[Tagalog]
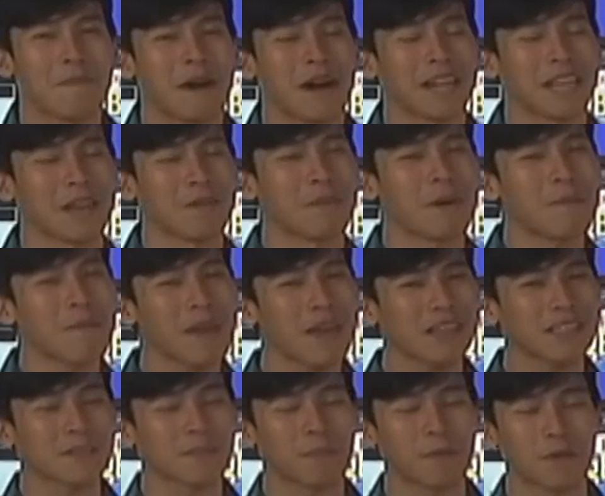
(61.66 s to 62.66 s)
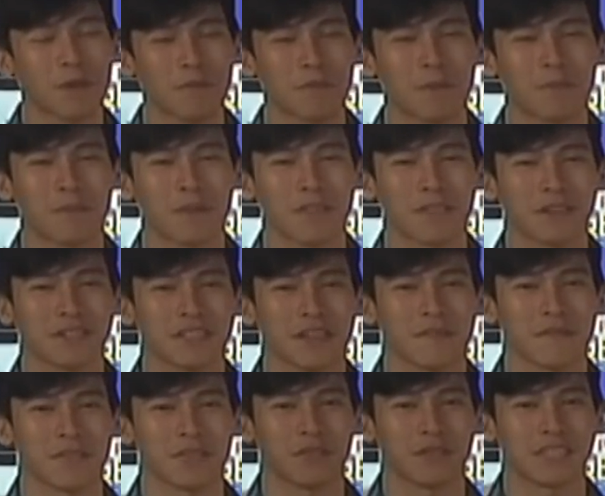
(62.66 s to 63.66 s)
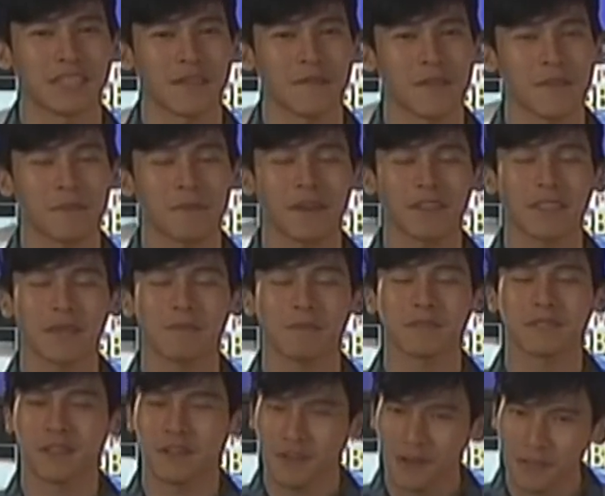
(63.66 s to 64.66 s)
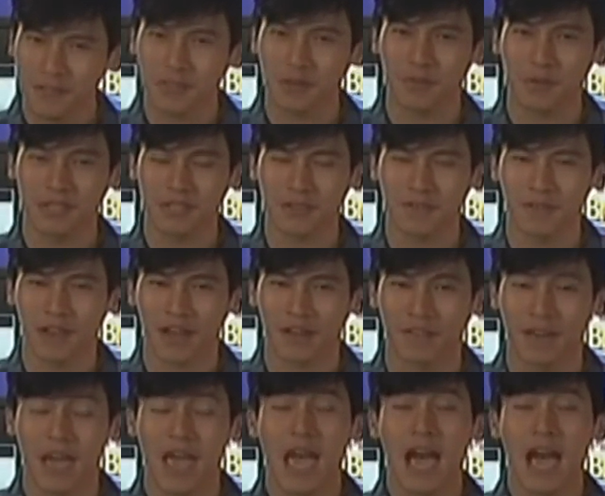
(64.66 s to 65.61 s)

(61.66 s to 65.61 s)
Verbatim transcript: Abangan yan mamaya sa Pinoy Big Brother 737 pagkatapos ng On the Wings of Love.